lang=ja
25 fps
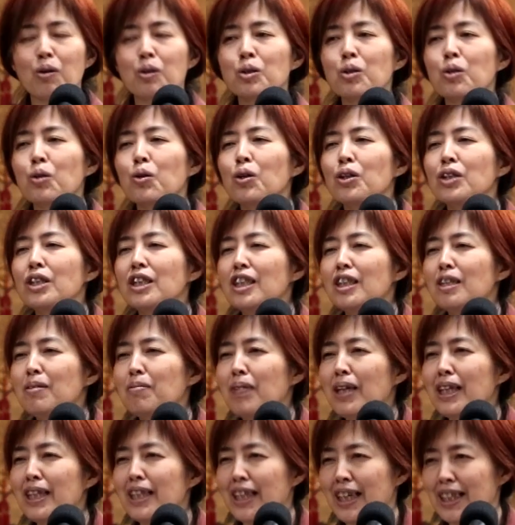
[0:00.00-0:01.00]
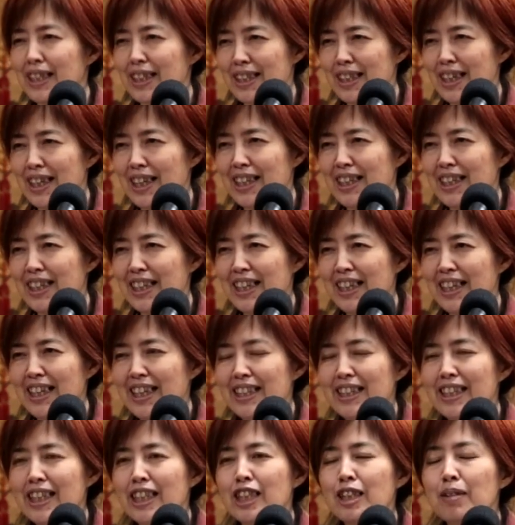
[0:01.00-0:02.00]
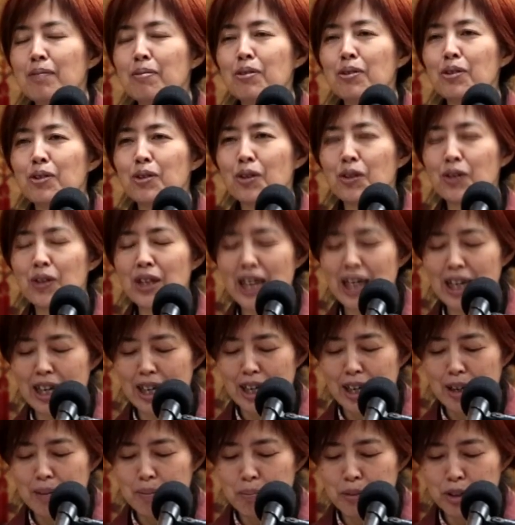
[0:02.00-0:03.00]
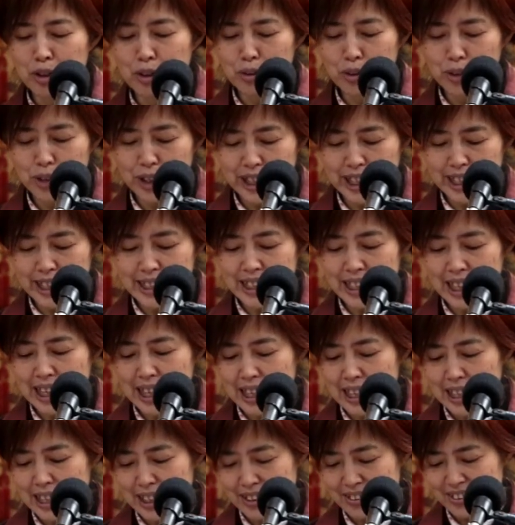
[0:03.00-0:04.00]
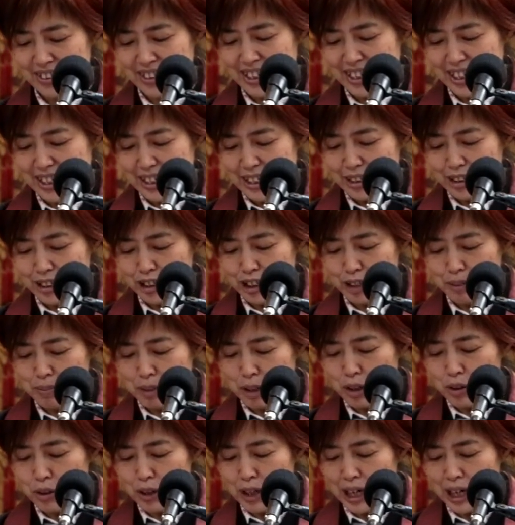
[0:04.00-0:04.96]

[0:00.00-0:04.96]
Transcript: 恐ろしい目にあった。で自分のね身を引き裂かれる、爪